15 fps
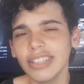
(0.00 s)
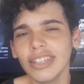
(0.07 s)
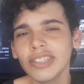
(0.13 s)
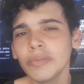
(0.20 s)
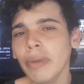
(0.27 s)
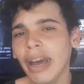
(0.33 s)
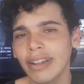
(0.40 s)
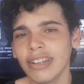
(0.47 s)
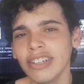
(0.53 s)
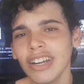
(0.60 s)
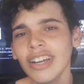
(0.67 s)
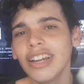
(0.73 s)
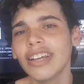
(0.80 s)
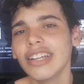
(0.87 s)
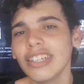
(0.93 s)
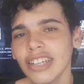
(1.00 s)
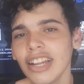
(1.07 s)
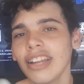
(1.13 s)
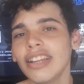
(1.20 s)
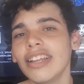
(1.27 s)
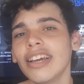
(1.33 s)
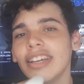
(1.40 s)
tá desmaiado, deixa ele ler, deixa
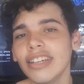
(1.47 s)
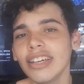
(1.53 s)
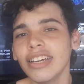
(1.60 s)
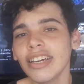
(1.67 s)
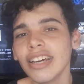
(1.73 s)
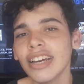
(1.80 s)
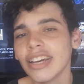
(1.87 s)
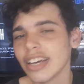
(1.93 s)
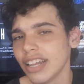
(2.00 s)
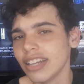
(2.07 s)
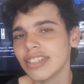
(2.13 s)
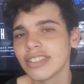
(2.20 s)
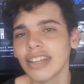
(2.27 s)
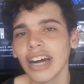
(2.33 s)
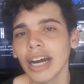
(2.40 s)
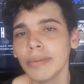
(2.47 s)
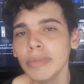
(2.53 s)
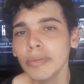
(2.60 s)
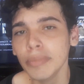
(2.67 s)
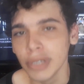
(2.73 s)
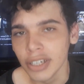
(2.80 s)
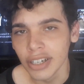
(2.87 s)
ele ler aí, ele está a
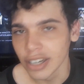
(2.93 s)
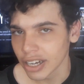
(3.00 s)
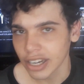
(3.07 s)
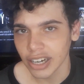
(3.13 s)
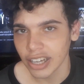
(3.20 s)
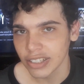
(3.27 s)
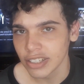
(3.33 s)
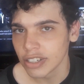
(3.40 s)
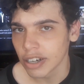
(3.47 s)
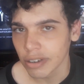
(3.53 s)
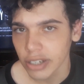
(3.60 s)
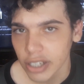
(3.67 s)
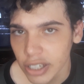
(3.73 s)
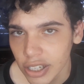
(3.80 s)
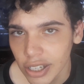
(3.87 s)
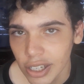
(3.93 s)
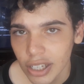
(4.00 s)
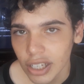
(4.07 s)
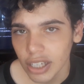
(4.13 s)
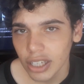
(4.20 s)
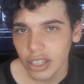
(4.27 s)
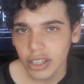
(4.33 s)
mimir na classe de aula.
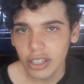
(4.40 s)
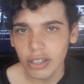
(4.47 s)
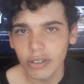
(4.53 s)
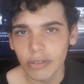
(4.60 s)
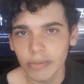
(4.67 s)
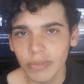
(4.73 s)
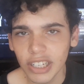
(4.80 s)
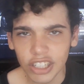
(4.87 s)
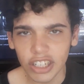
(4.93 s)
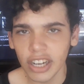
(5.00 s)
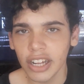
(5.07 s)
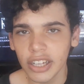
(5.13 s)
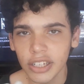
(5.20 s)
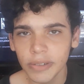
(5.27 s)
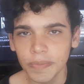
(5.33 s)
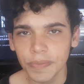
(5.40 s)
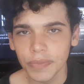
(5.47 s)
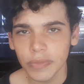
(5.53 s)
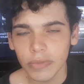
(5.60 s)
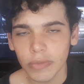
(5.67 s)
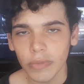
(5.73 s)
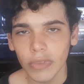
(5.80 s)
Então, deixa ele aí,
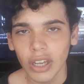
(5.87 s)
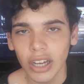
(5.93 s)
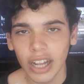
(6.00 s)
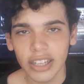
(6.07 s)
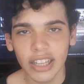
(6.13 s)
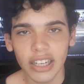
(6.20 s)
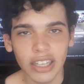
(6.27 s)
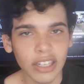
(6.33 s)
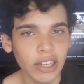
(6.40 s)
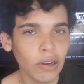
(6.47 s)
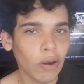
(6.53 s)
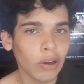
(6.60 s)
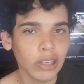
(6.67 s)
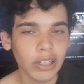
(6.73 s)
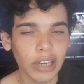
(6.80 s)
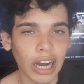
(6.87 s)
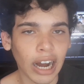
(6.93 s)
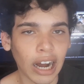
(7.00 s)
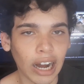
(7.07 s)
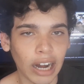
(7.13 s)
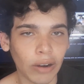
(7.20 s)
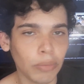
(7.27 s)
até que deu
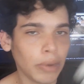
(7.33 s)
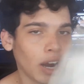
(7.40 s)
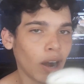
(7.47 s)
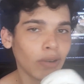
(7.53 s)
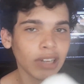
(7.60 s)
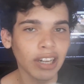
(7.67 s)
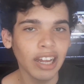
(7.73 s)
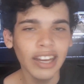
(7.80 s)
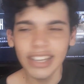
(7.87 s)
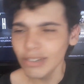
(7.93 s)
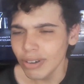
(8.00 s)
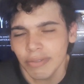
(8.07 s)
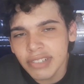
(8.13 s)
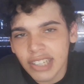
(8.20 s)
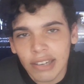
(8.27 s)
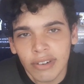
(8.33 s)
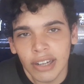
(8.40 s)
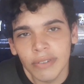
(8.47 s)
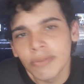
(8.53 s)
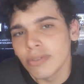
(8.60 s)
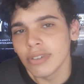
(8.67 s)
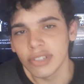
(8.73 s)
aula, uma aula lá e não avisaram ele,
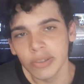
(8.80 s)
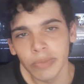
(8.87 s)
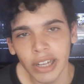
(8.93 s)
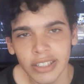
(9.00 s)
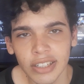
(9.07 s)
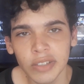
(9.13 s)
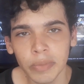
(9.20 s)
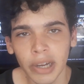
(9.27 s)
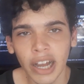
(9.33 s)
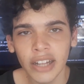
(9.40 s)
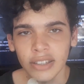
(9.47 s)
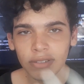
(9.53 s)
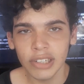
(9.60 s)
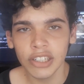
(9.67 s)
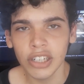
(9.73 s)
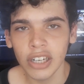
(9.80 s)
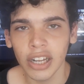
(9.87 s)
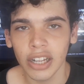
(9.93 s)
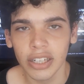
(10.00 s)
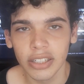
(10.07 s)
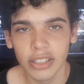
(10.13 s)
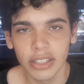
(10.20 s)
foda-se, o moleque tá desmaiado, então deixa ele
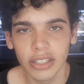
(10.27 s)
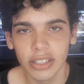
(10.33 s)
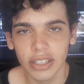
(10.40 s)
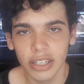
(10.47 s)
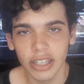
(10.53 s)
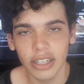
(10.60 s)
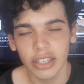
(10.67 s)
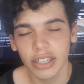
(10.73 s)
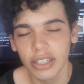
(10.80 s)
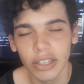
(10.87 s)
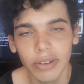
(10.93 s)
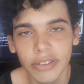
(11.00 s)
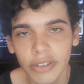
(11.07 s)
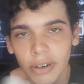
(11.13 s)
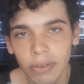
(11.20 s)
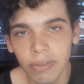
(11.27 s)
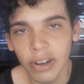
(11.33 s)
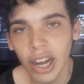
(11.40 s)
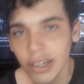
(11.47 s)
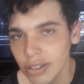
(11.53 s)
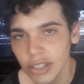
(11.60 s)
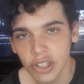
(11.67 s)
lá. Né? Deu
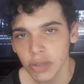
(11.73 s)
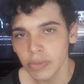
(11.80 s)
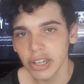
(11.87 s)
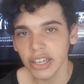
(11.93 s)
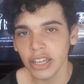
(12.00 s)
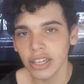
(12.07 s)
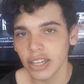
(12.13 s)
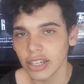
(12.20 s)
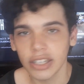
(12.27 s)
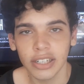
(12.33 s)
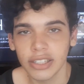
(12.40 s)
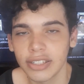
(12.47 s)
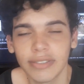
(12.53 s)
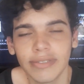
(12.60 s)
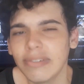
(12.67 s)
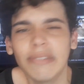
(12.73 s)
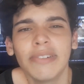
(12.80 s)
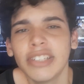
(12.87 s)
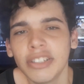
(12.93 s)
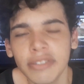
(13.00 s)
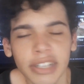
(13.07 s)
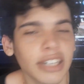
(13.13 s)
intervalo, deixa o moleque lá, na, na, vai
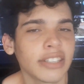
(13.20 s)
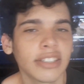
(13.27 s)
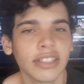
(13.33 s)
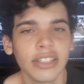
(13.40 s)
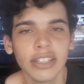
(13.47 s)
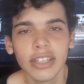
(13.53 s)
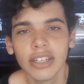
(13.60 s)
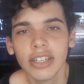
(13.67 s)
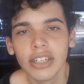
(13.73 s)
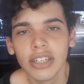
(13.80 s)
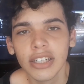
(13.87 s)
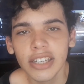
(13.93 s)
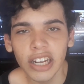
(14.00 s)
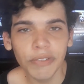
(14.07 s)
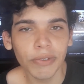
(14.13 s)
fazer diferença. Ele